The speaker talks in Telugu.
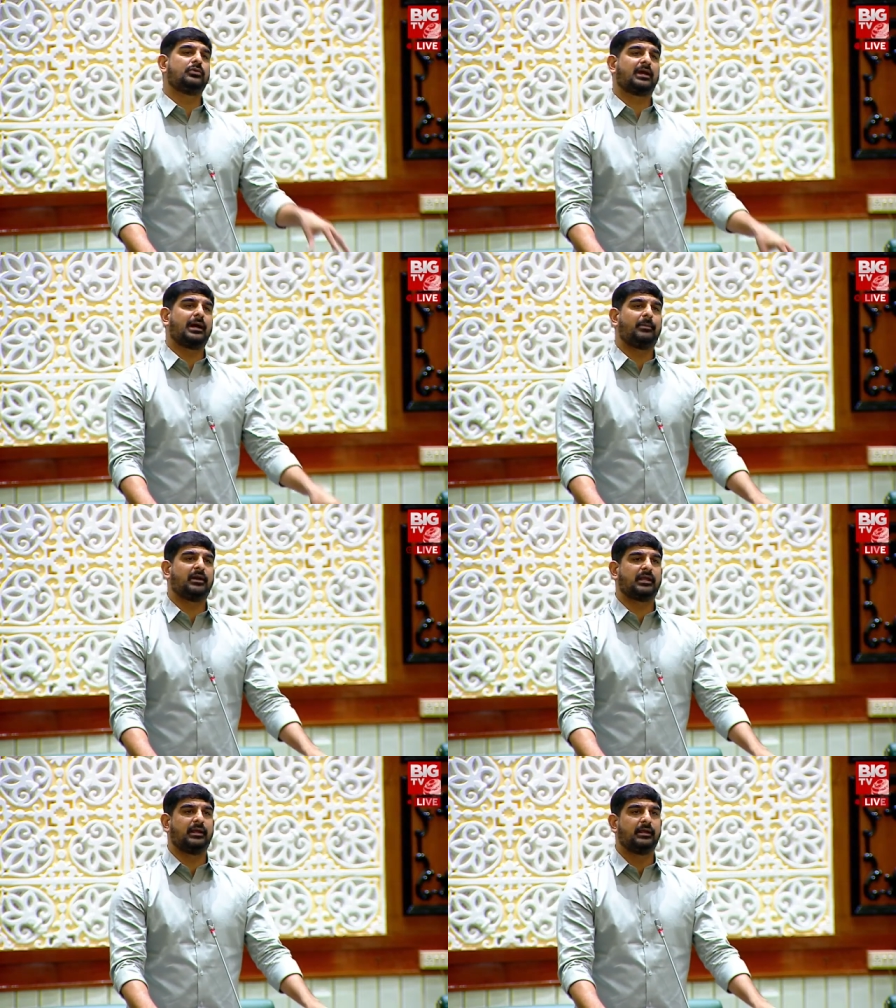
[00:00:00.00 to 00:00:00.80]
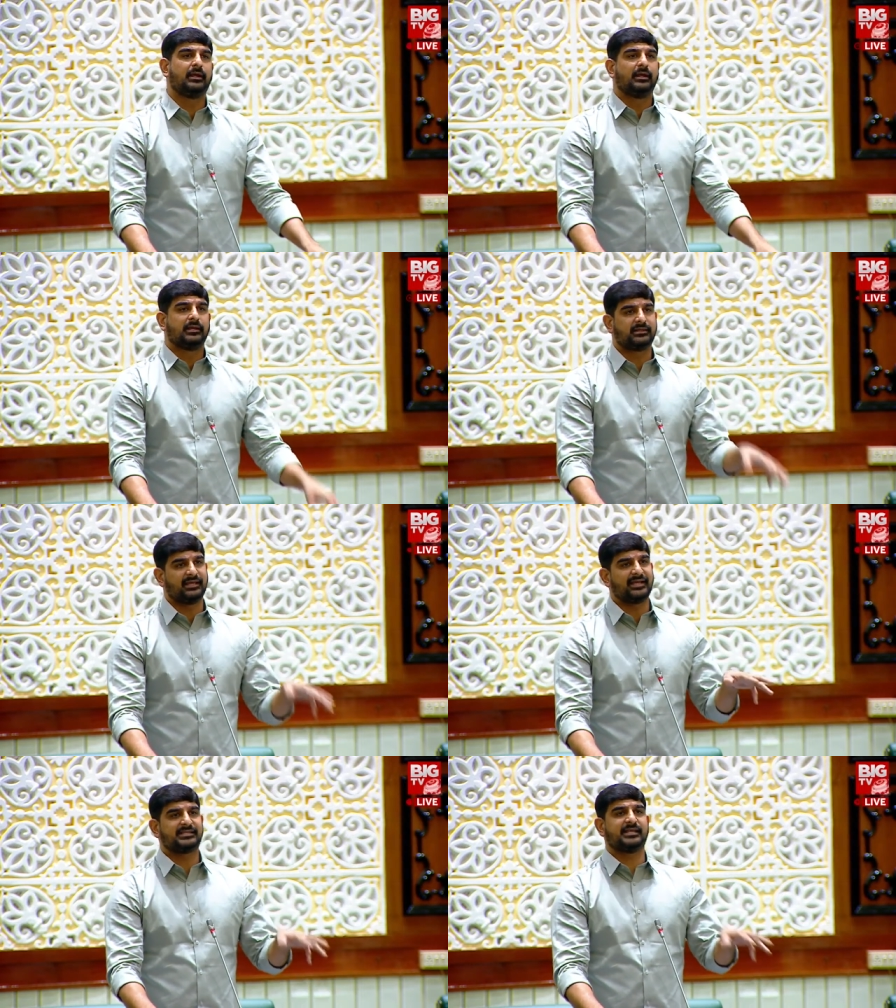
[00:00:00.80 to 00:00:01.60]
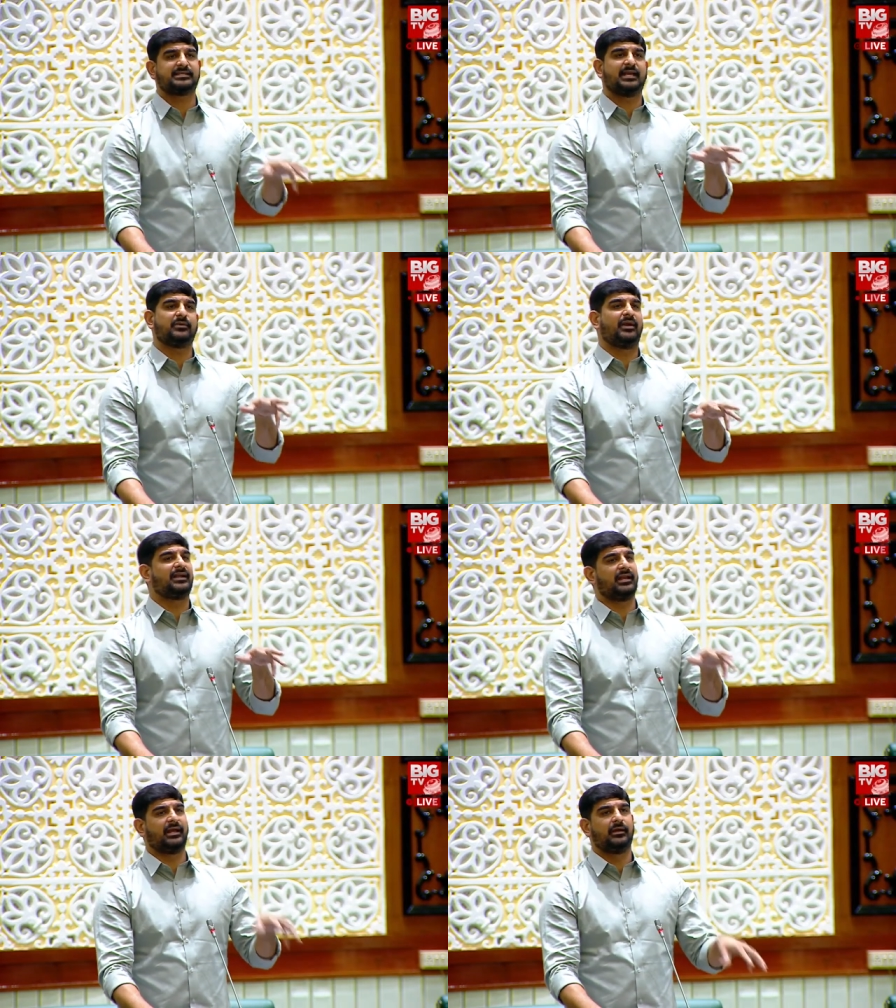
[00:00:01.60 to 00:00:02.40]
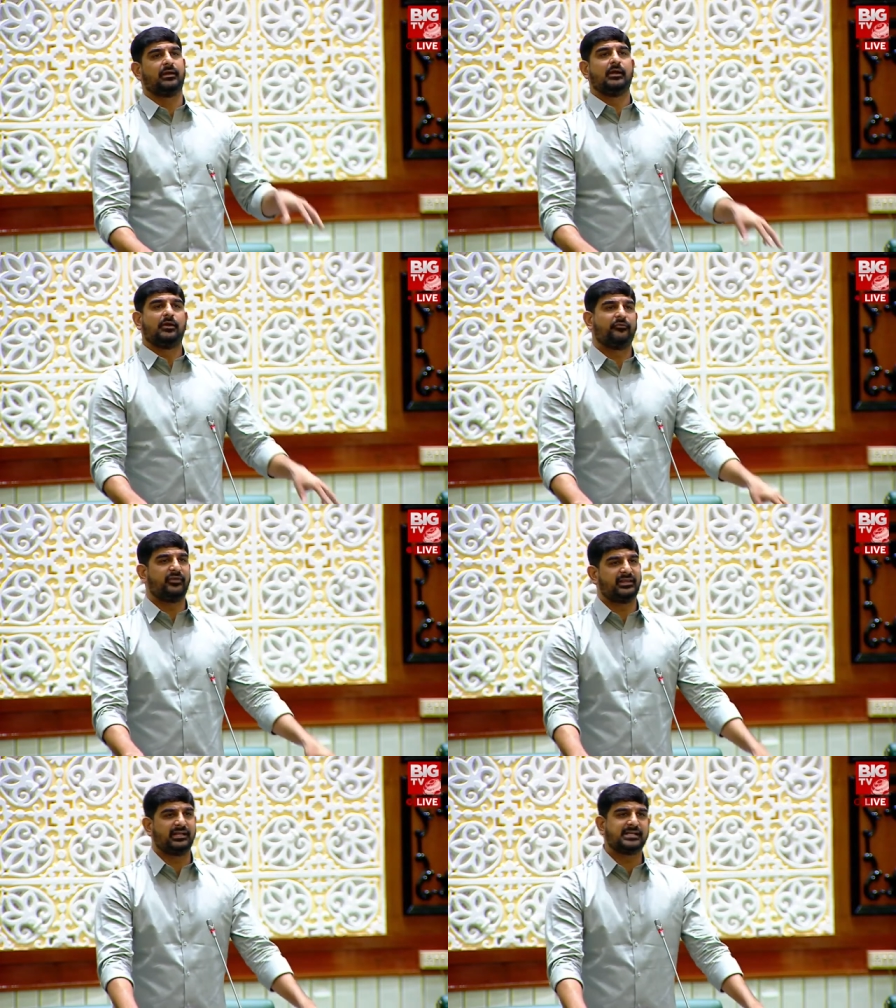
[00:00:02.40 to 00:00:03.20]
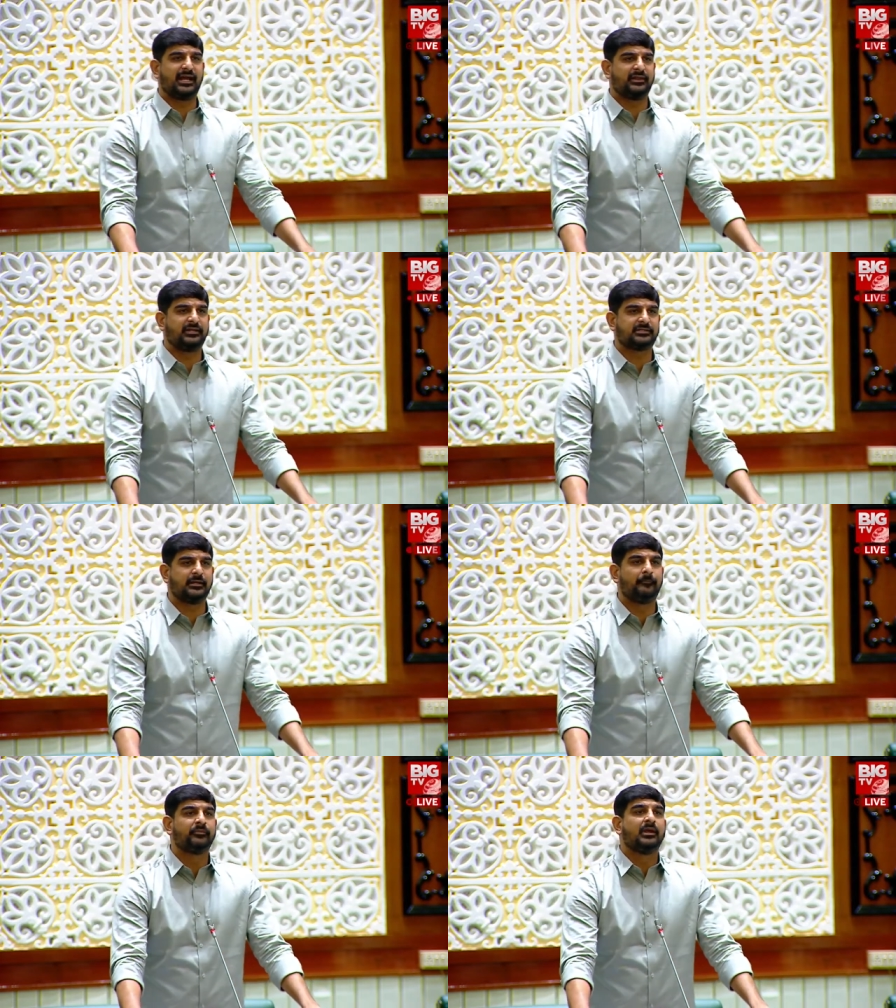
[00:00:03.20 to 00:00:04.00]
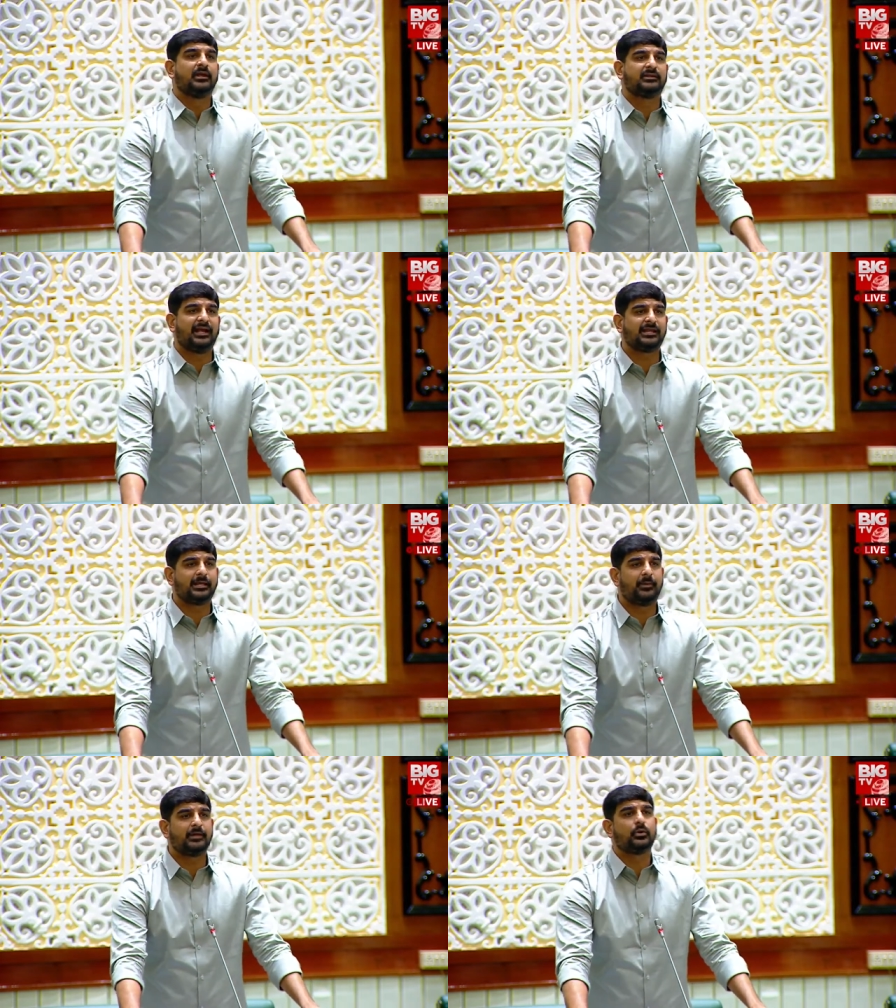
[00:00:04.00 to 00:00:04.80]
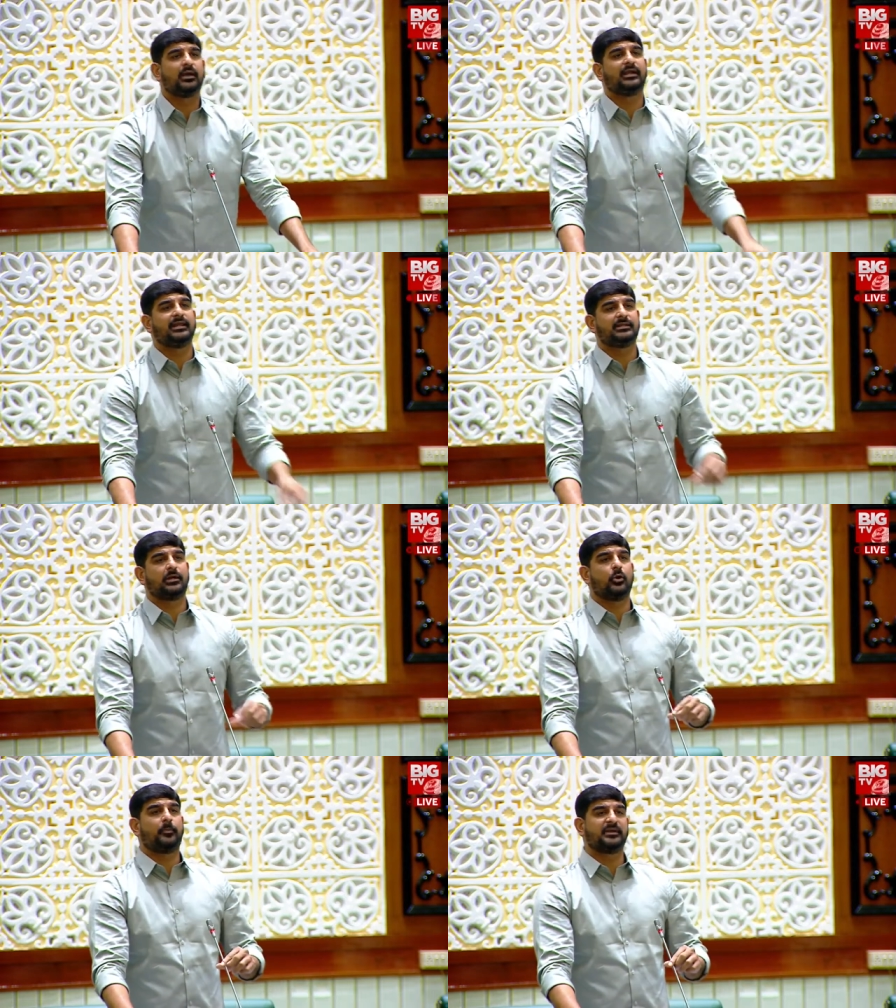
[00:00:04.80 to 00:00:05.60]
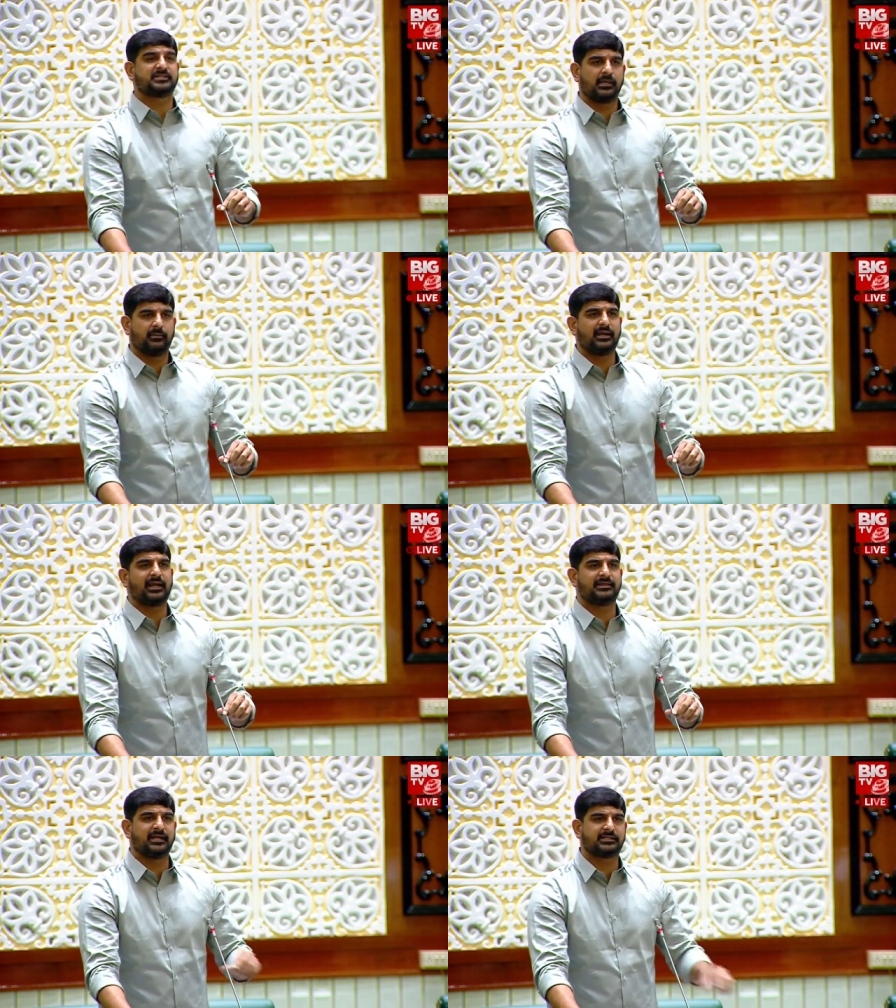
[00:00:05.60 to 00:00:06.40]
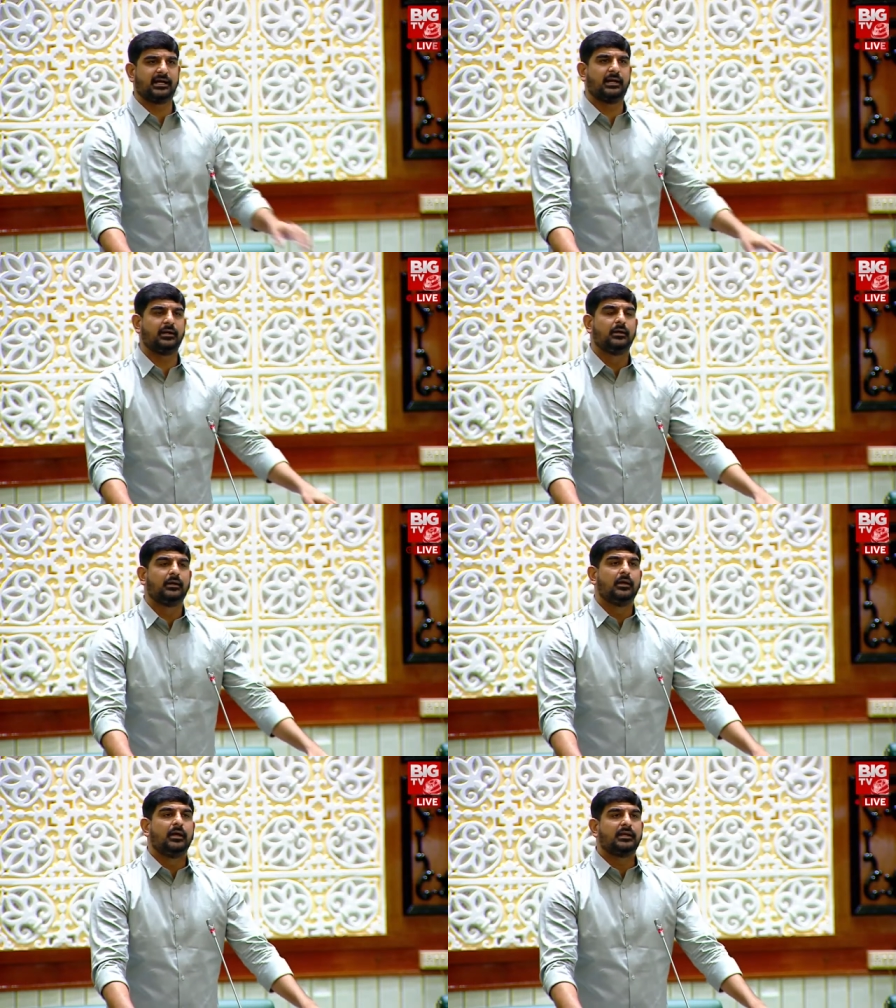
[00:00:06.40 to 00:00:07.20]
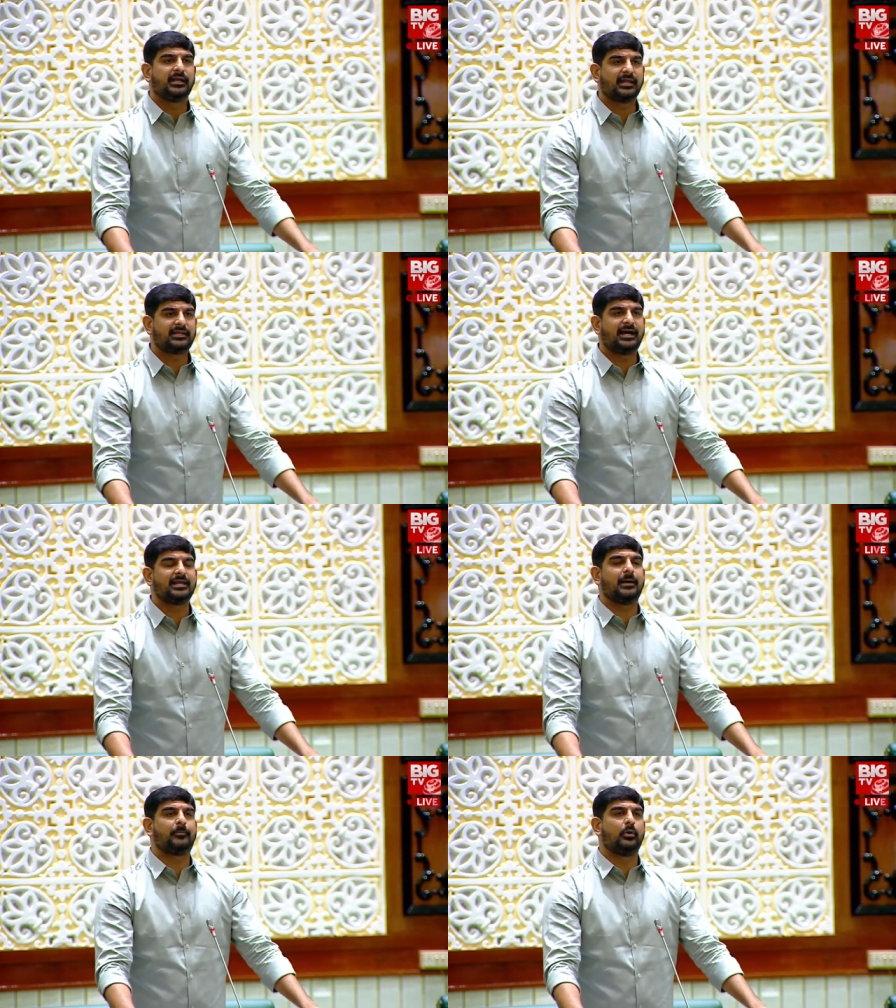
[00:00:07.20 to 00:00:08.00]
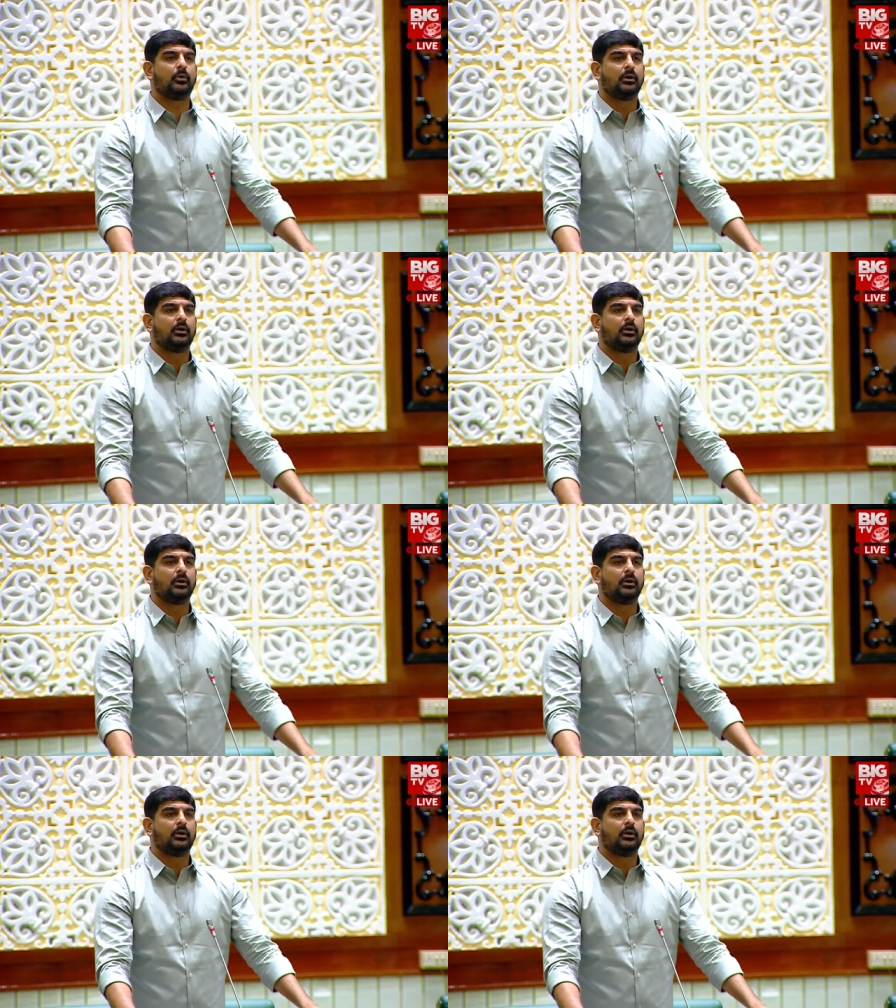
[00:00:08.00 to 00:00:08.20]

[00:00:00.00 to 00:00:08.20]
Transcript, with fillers: ఉంది కాబట్టి దయచేసి అది వెంటనే విడుదల చేయాలి అధ్యక్ష దళిత బంధు అనేది ఎంత గొప్ప స్కీమ్ అంటే అధ్యక్ష ఇలా దాదాపు